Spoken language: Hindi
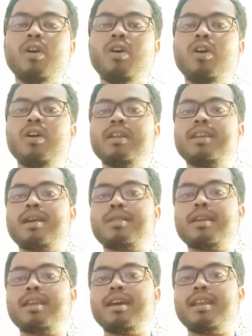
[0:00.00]
और
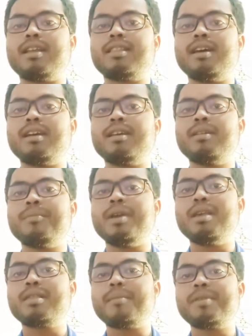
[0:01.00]
कैसे क्या रहता है
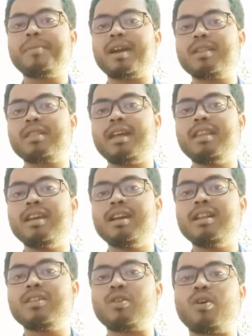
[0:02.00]
मेरे हिसाब से पाकिस्तान ने
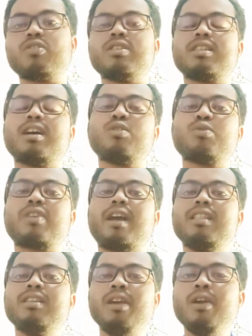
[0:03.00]
अगर टॉस जीता है तो
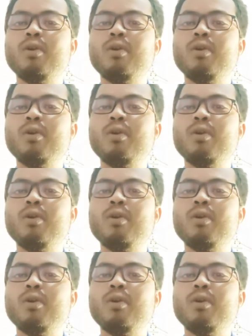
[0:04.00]
शायद